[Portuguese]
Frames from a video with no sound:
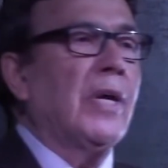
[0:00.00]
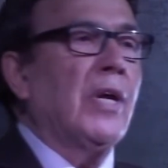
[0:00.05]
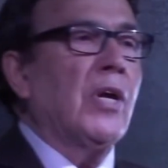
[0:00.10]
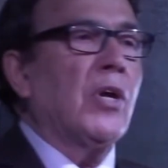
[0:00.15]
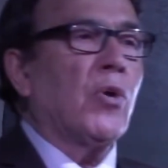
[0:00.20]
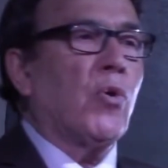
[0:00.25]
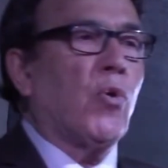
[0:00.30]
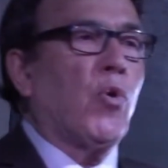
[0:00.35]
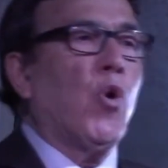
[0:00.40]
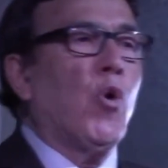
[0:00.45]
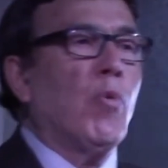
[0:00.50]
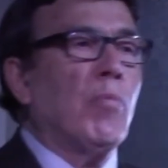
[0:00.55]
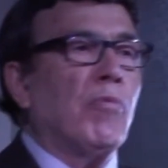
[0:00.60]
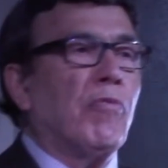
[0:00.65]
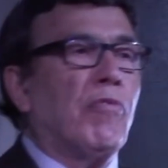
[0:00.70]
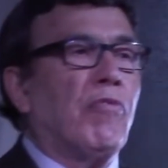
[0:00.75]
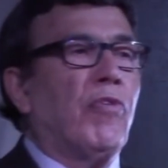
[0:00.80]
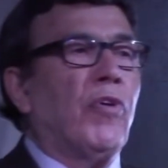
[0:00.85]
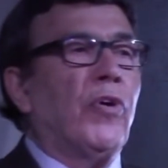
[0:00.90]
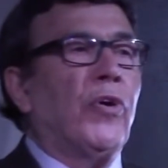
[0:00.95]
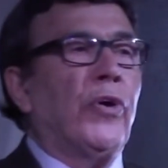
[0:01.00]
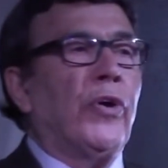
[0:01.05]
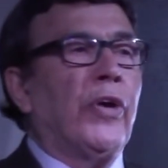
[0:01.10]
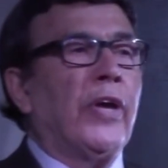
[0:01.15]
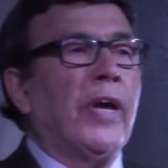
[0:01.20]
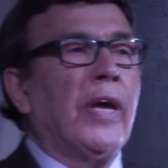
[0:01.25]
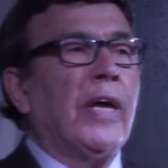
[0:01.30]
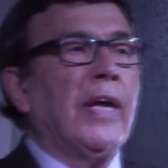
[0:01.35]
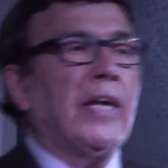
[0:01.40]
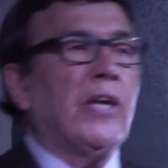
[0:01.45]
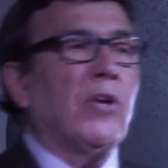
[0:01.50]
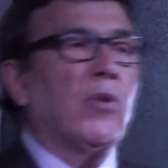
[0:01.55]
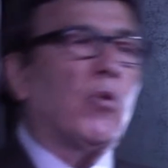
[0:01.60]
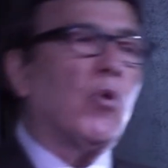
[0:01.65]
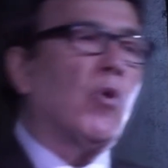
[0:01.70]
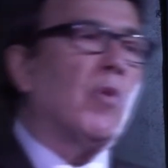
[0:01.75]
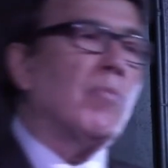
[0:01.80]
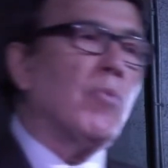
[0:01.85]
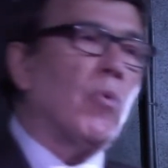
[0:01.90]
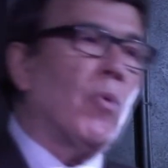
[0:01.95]
como foi e
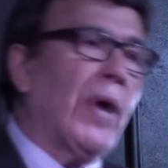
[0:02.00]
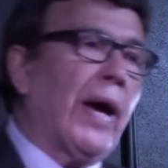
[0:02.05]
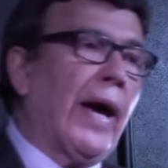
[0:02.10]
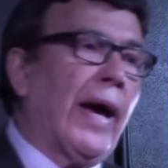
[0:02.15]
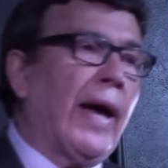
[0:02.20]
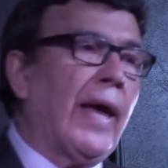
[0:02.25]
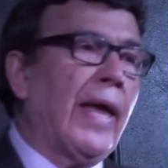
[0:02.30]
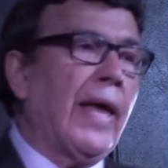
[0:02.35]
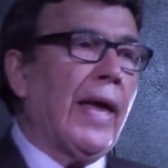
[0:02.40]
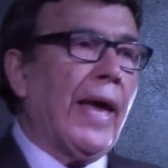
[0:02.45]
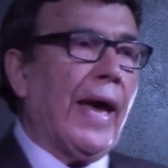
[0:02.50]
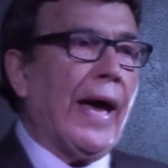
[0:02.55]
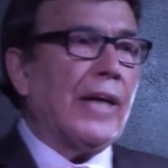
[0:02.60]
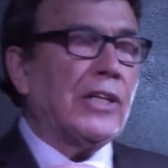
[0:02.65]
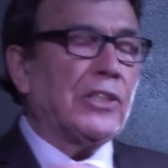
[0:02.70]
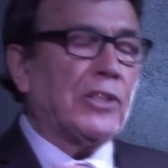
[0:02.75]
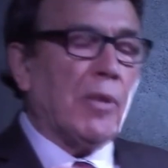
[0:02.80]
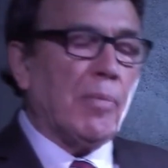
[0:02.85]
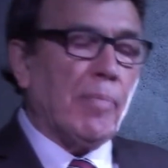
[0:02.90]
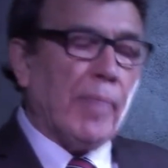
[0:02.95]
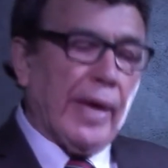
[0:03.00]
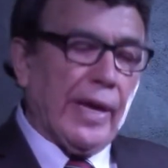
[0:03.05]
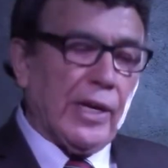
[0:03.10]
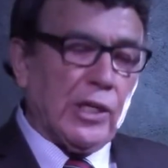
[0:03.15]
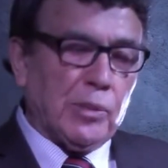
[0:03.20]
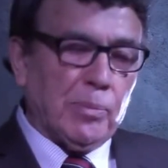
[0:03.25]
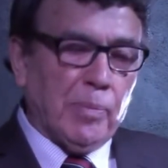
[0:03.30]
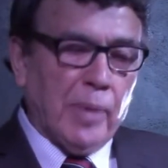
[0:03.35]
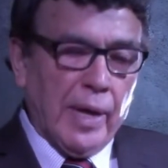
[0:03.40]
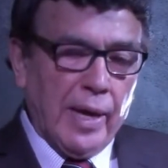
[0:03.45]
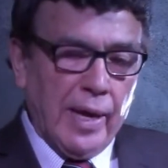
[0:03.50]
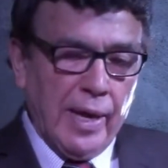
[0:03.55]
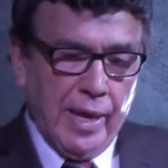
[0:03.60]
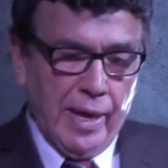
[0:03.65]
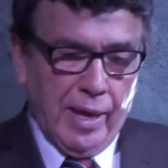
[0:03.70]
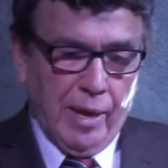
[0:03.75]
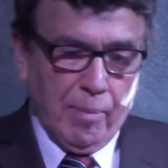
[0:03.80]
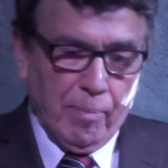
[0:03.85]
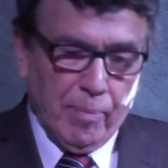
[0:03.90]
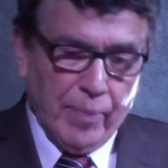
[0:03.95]
como é esta mesma
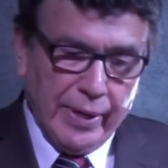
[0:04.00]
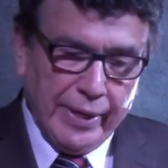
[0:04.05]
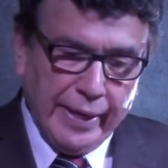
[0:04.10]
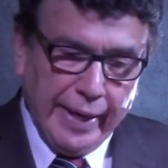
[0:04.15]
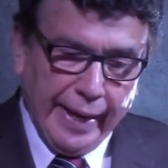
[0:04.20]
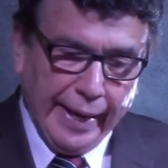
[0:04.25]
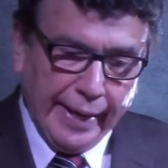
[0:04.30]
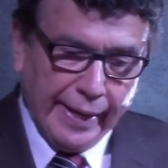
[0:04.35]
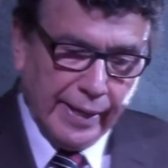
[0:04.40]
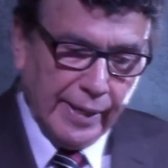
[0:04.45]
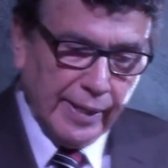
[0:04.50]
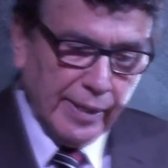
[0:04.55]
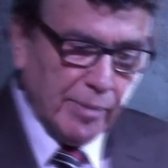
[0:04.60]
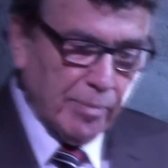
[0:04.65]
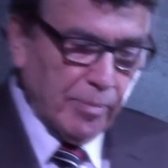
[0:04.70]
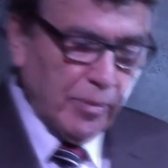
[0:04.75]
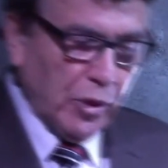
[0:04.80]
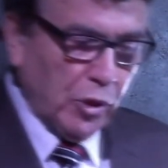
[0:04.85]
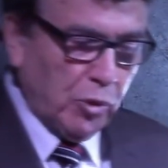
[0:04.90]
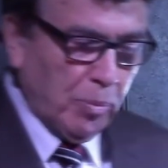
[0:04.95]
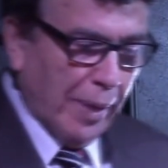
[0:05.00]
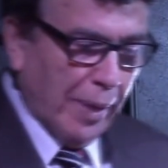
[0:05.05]
maneira. Muito bem.